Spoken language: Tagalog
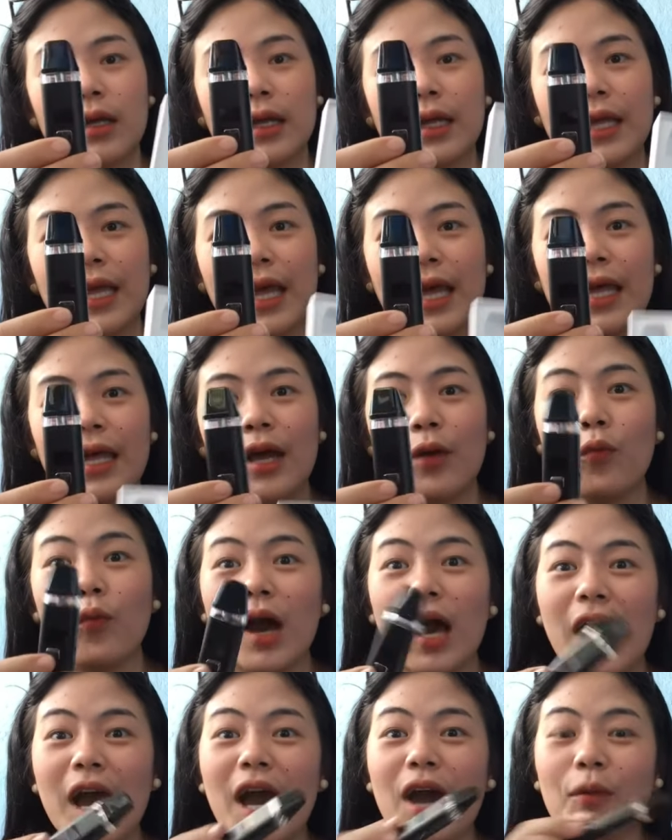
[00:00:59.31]
Ayan.
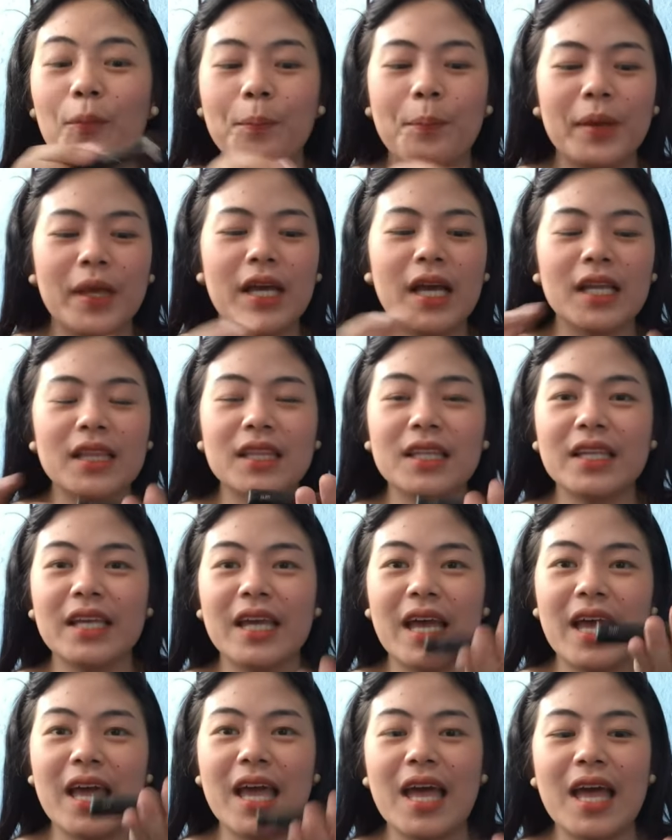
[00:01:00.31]
Wow! Bigat
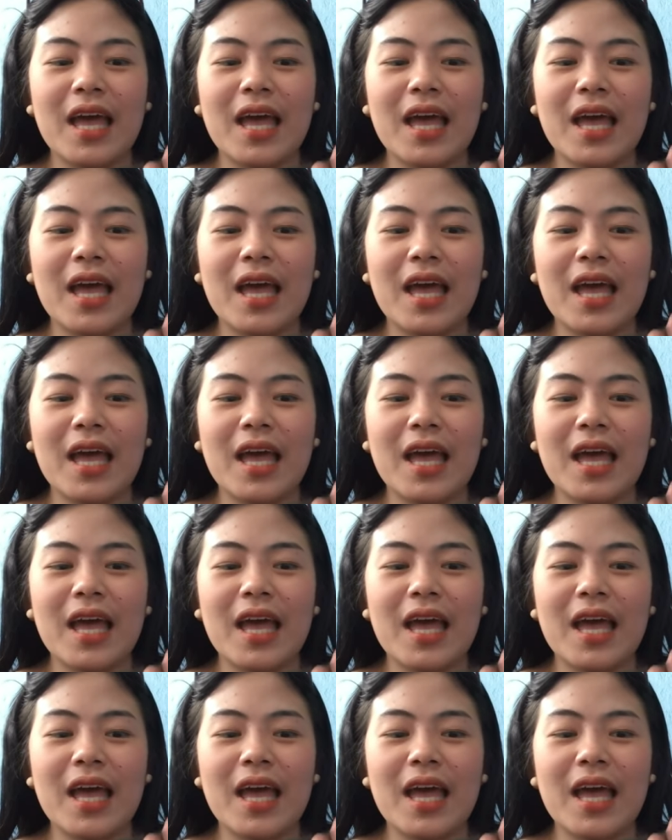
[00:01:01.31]
niya!